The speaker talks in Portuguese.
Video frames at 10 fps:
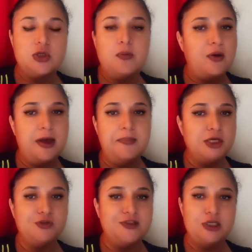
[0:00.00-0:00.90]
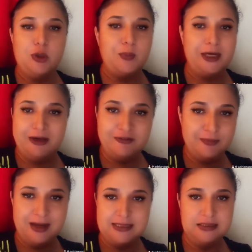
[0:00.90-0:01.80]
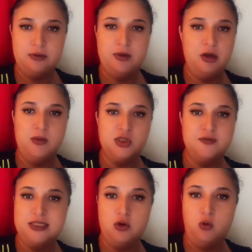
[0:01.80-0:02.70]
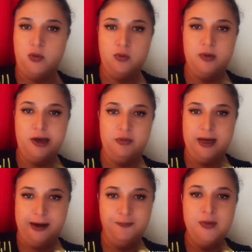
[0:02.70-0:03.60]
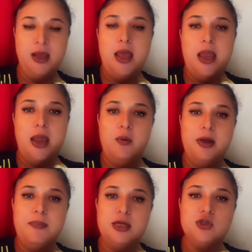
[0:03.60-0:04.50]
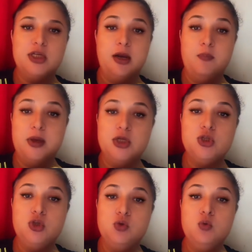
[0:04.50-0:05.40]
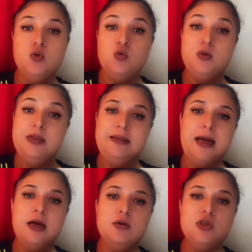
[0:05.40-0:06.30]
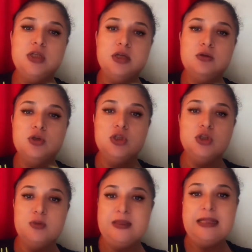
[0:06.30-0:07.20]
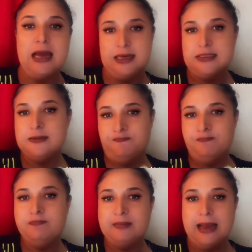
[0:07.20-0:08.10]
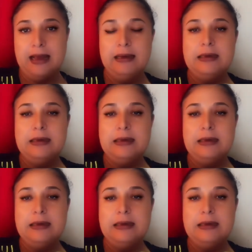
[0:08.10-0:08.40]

não é um remédio que você compra na farmácia, não é um remédio que você compra em qualquer lugar. É um remédio geralmente de uso interno de dentro de hospitais, tá?